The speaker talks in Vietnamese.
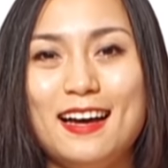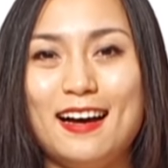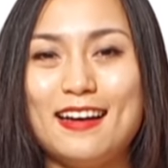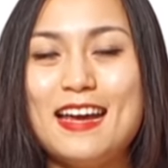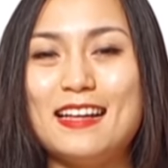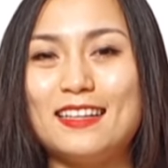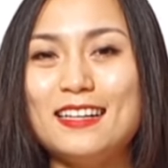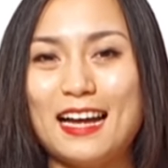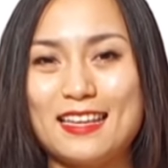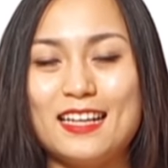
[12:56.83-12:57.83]
à, đây là
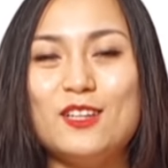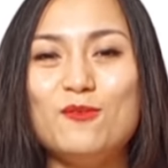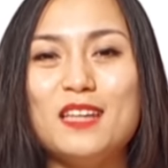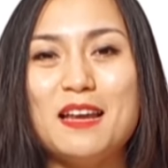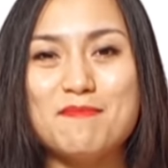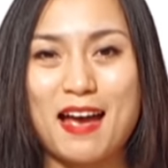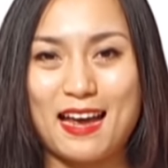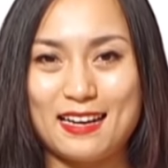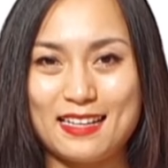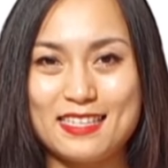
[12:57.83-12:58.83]
tất cả những cái thông tin mà
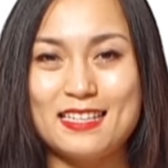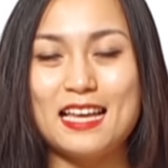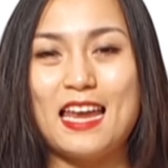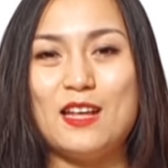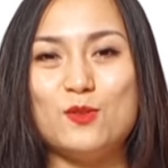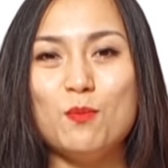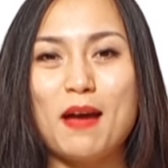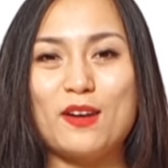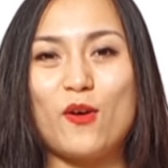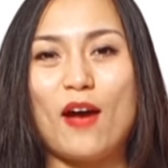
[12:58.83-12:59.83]
Anna chia sẻ để giúp
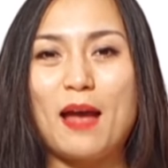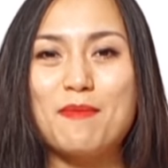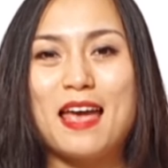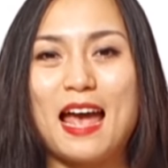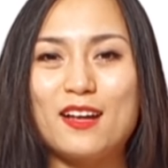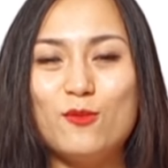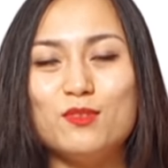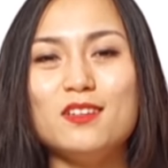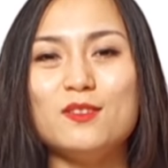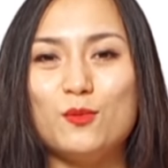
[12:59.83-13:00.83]
bạn có 22 công
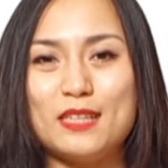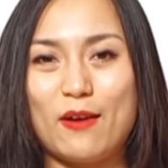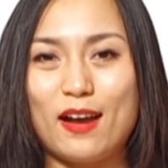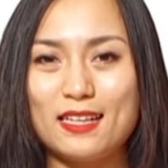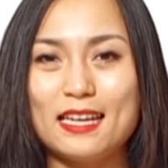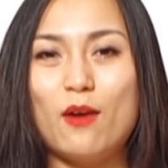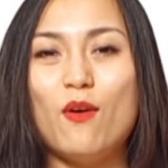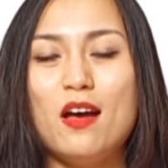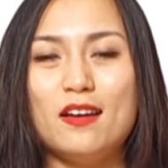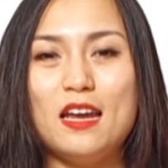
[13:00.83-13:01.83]
thức nấu cháo khác nhau
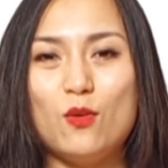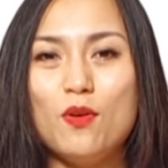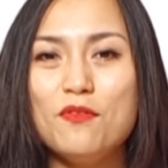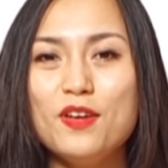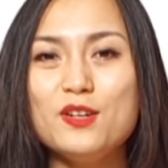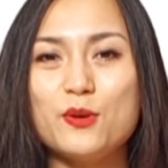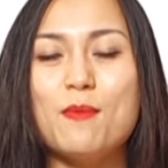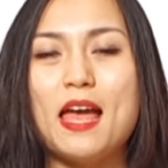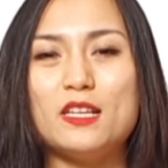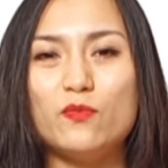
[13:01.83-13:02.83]
để luân phiên cho
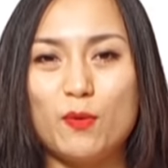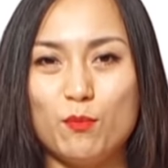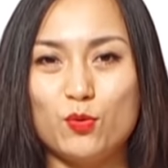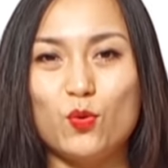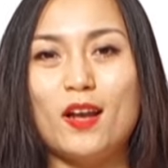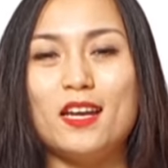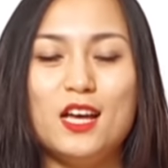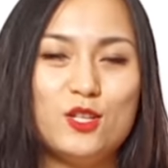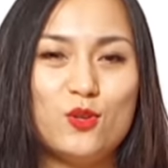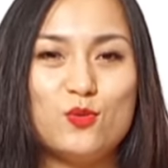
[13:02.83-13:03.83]
bé trong vòng một tuần cho